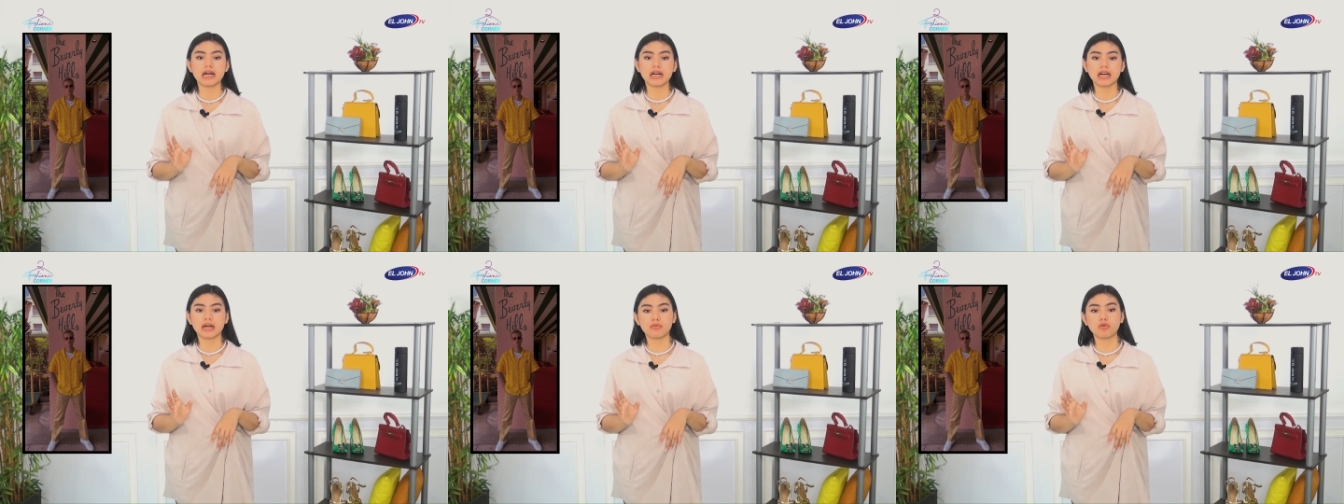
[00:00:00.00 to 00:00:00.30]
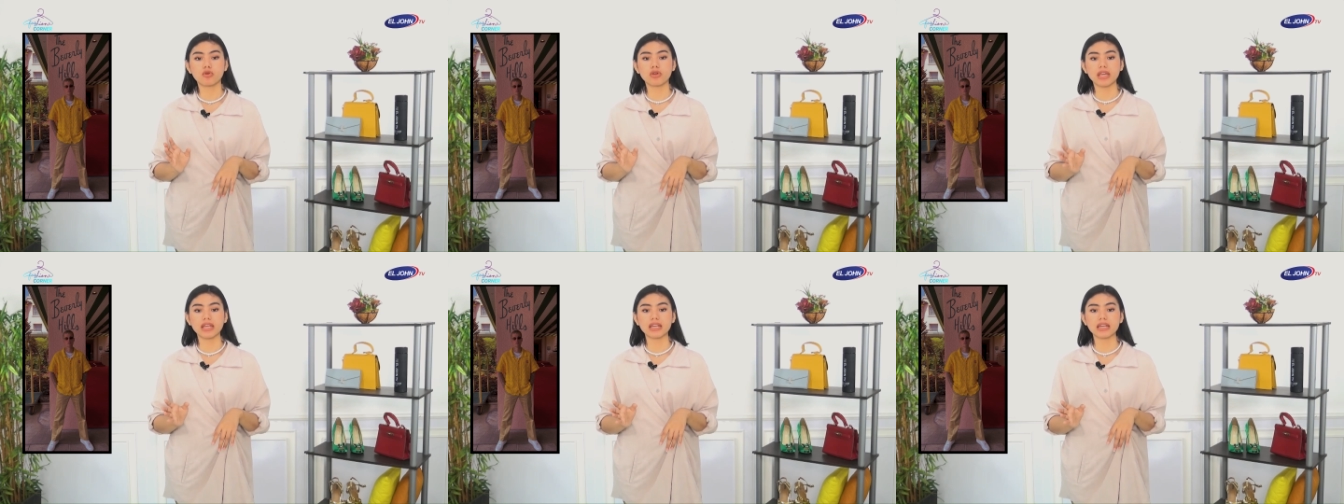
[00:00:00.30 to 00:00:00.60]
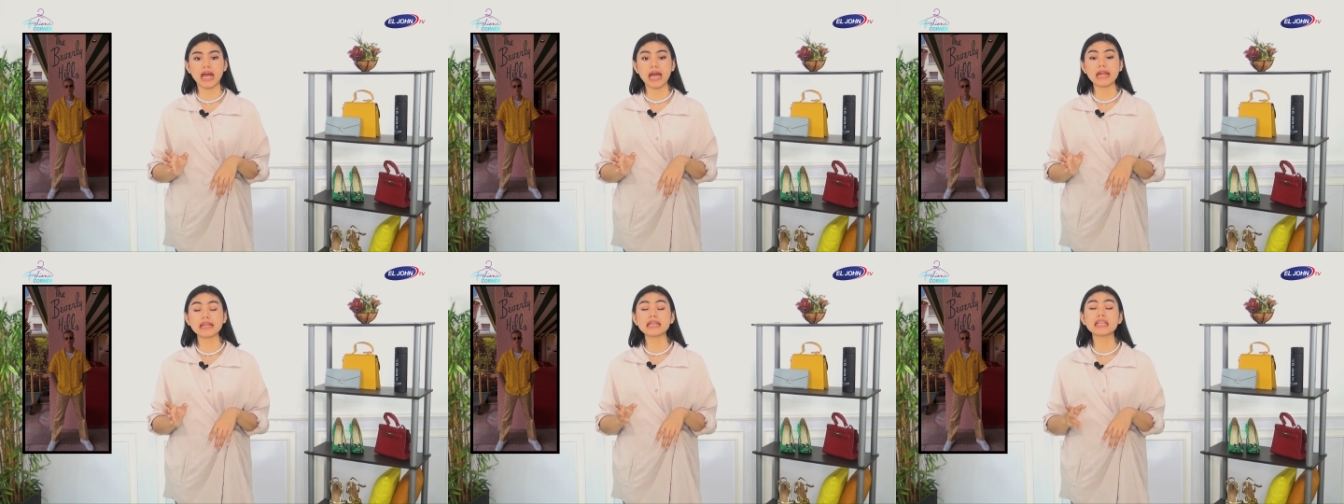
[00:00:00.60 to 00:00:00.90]
Uh,
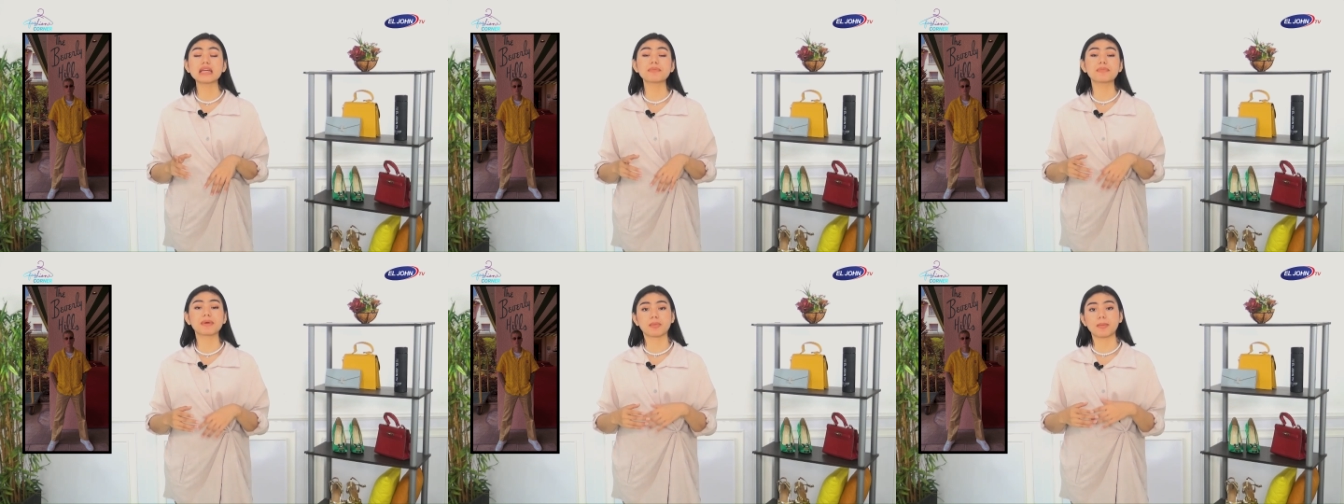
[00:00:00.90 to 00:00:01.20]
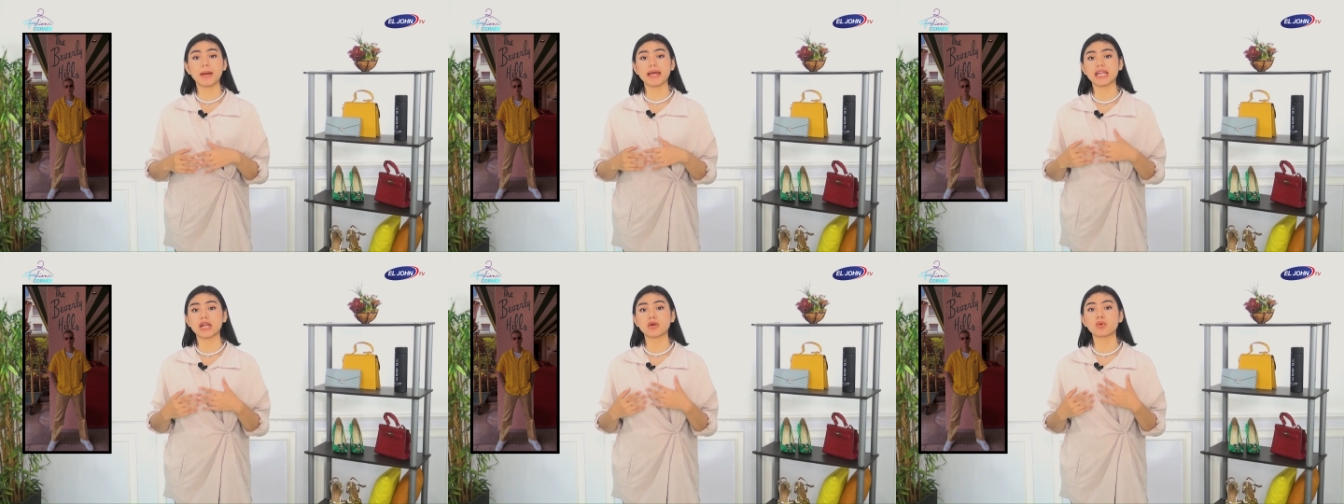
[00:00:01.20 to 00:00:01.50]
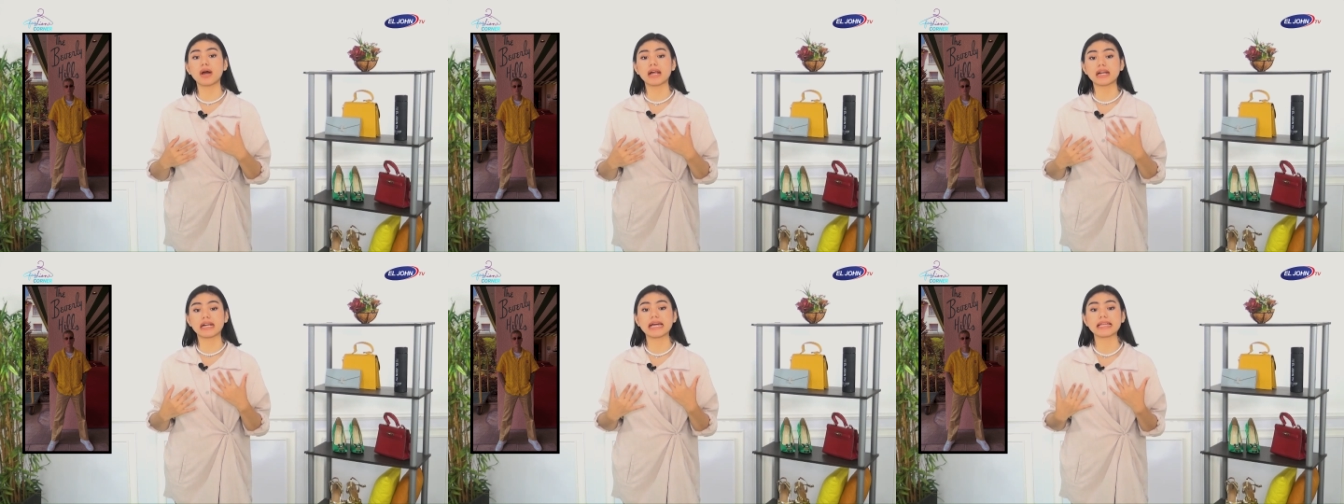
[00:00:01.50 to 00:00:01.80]
mungkin ada di permainan
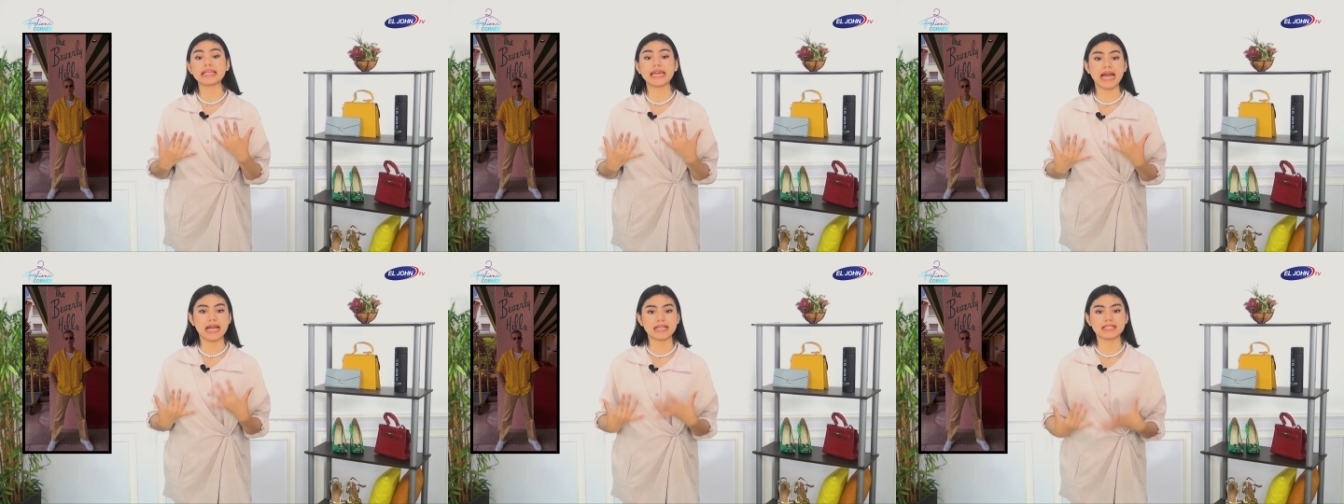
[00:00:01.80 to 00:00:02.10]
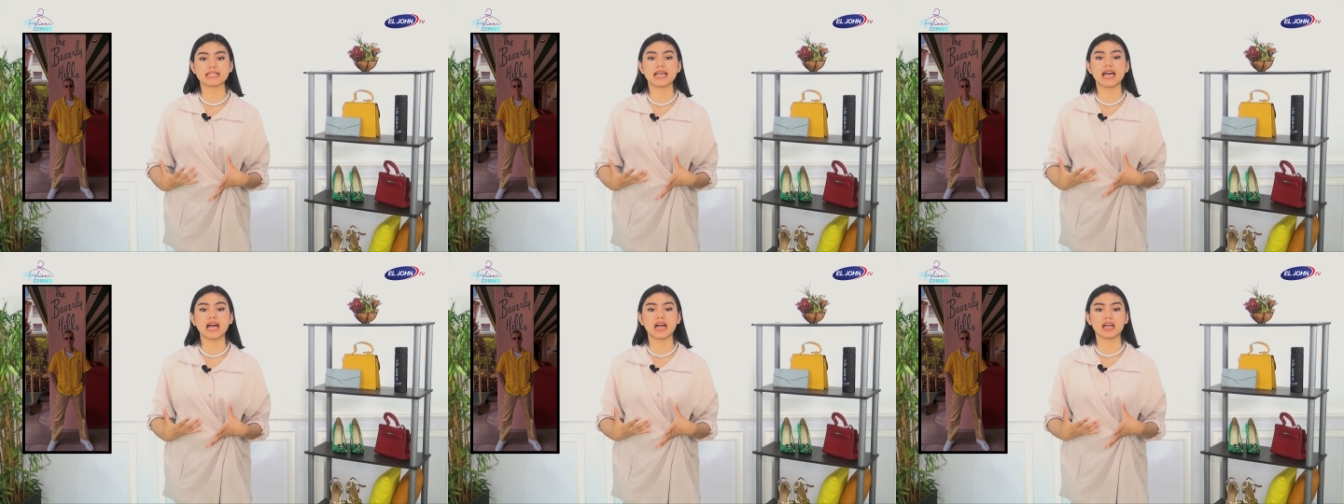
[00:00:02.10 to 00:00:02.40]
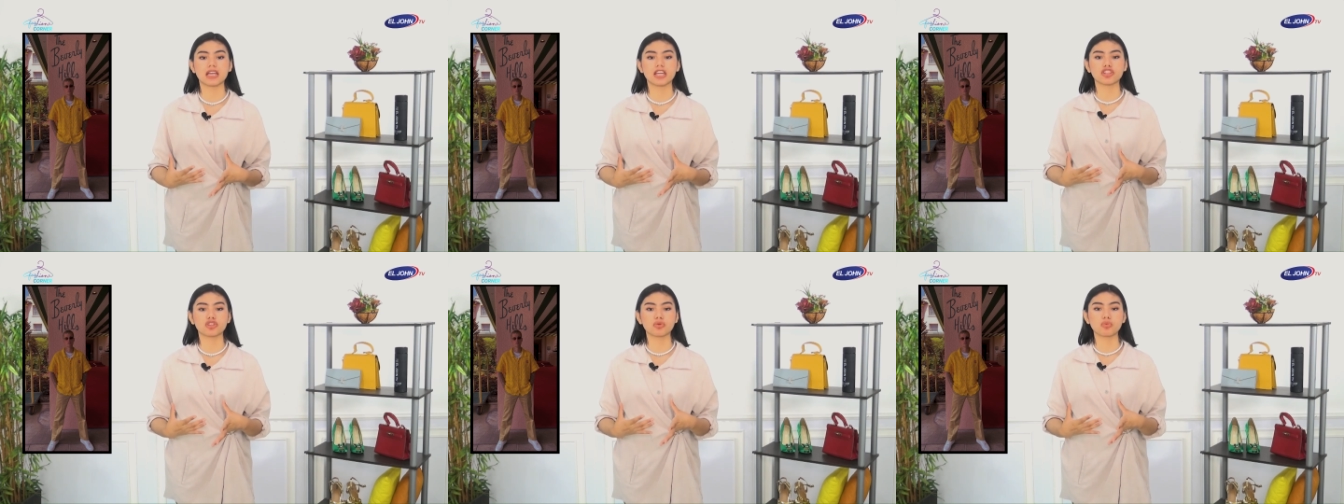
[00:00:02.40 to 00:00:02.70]
warnanya
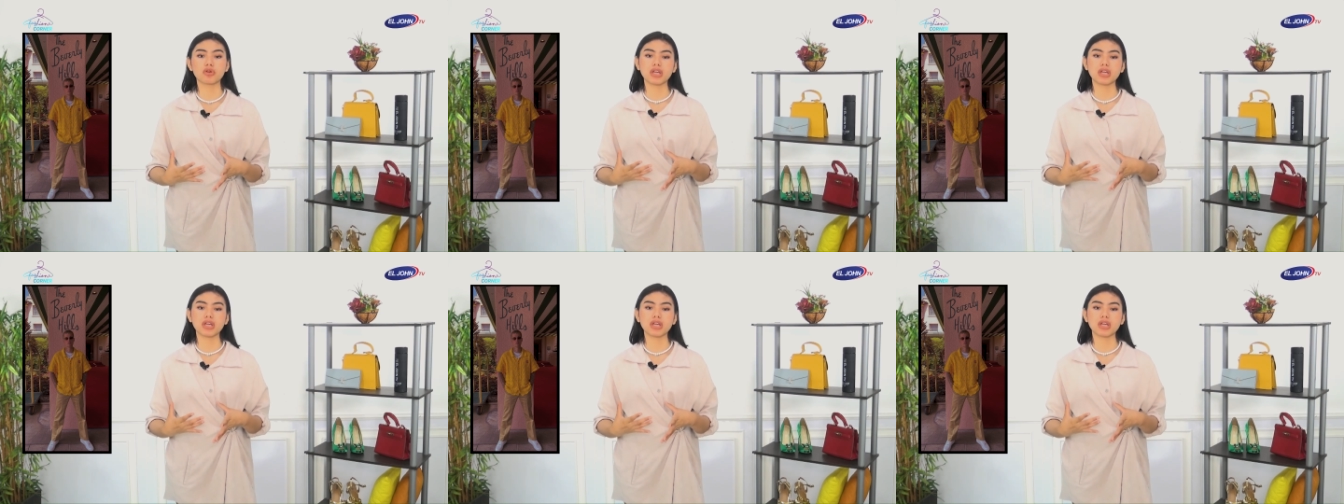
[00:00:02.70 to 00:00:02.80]
aja gitu.